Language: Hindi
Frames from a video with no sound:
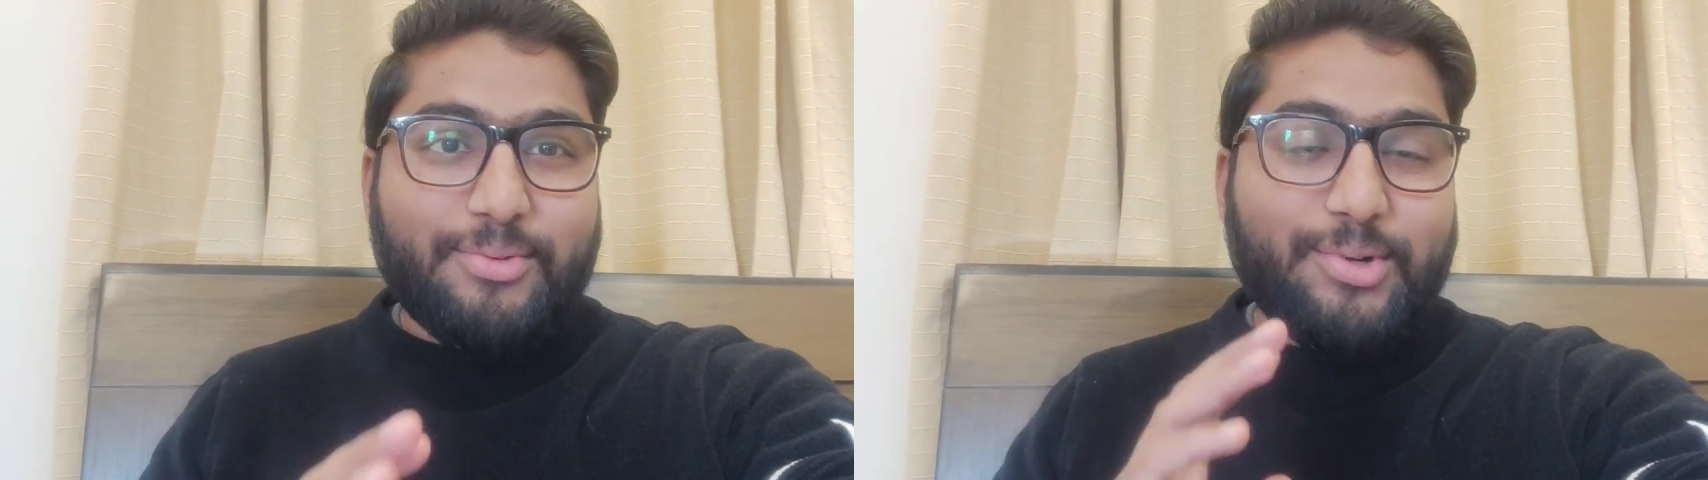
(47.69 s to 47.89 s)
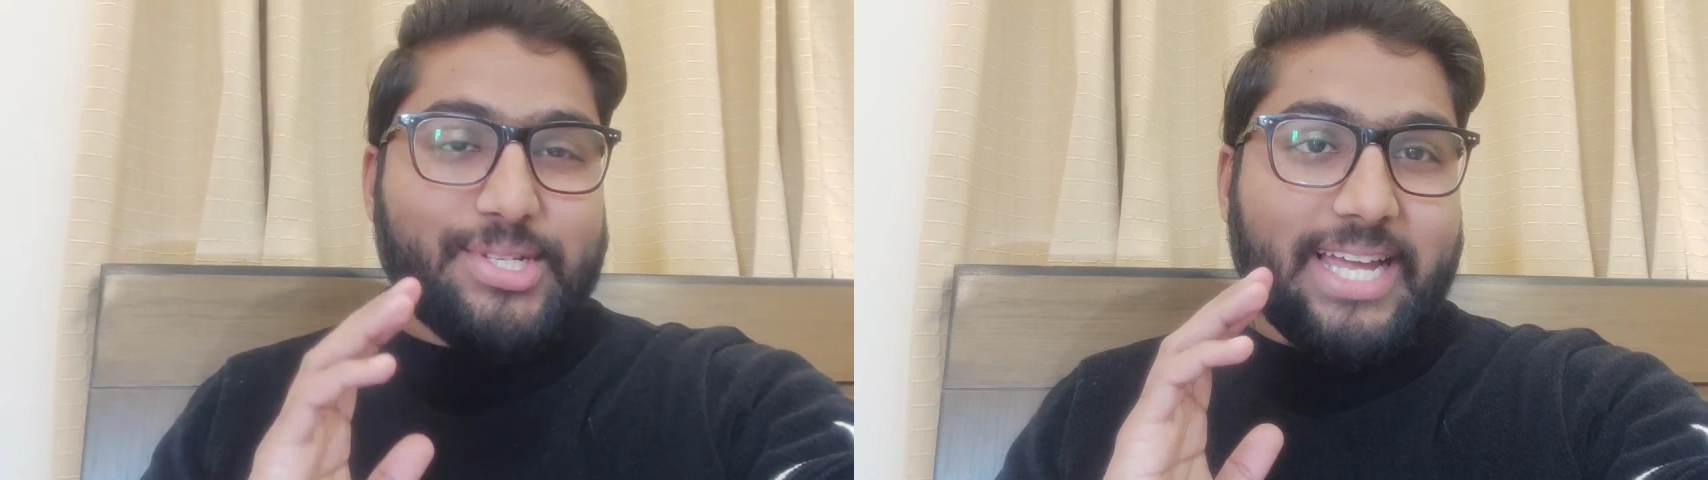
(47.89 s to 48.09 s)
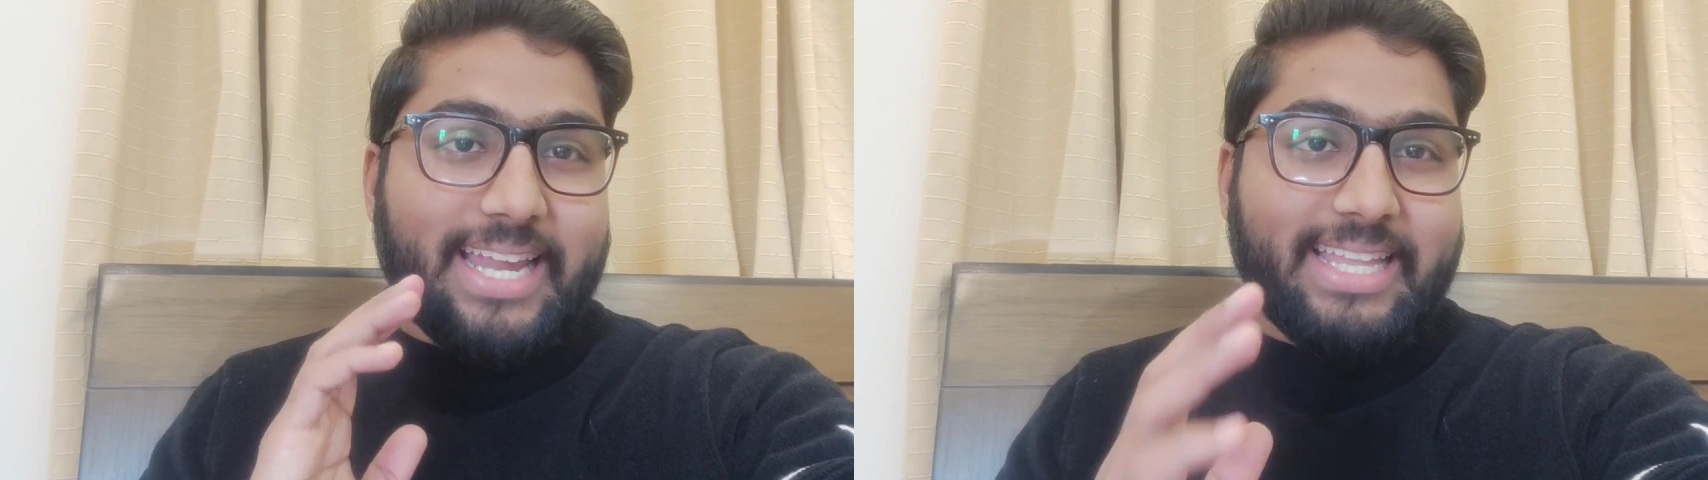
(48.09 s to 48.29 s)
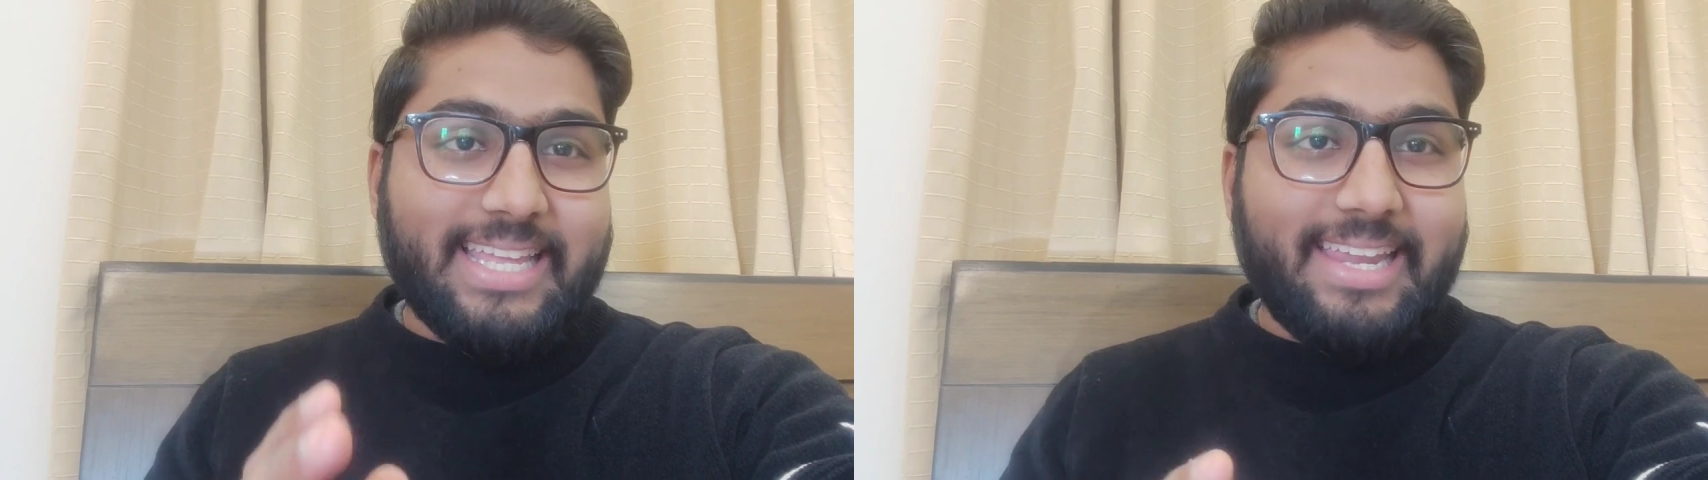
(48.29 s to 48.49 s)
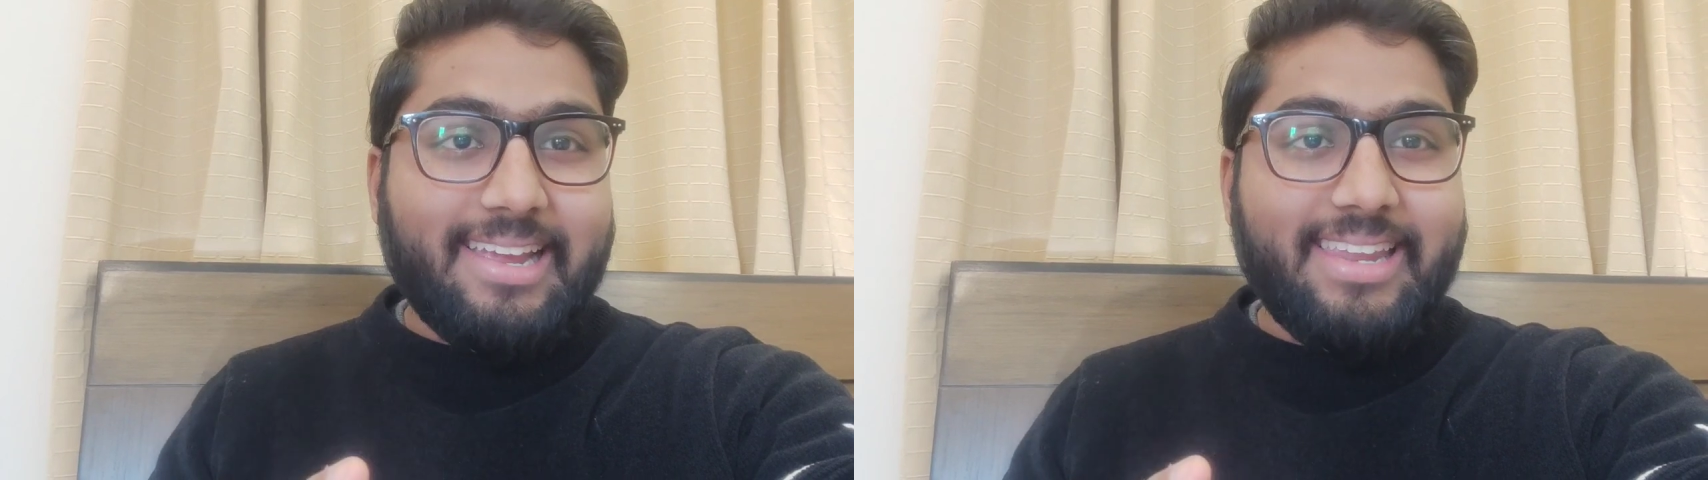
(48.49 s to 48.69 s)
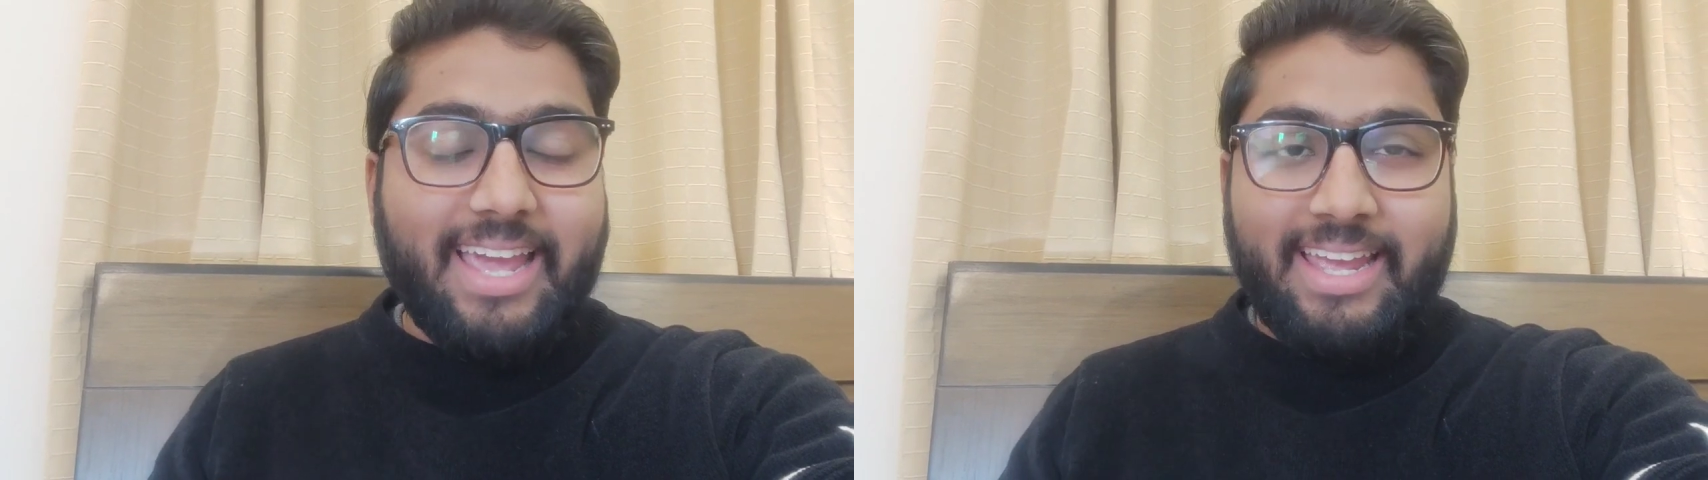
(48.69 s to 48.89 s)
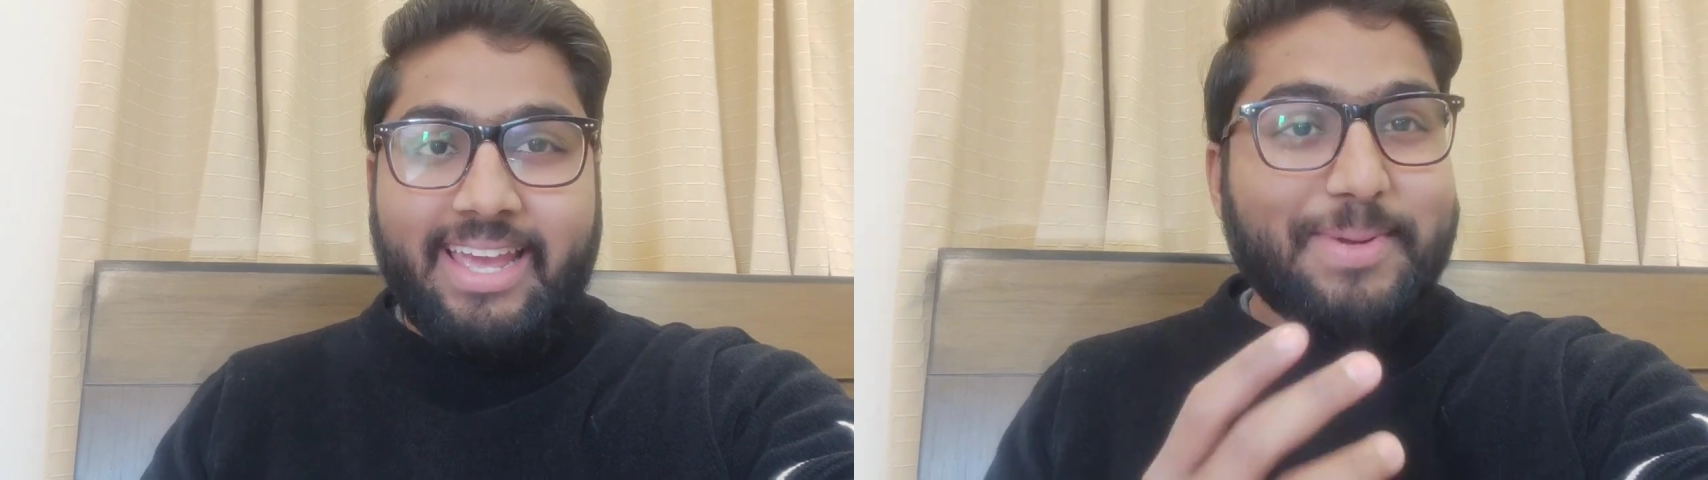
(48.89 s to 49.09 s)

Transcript: वो जाना है देने के लिए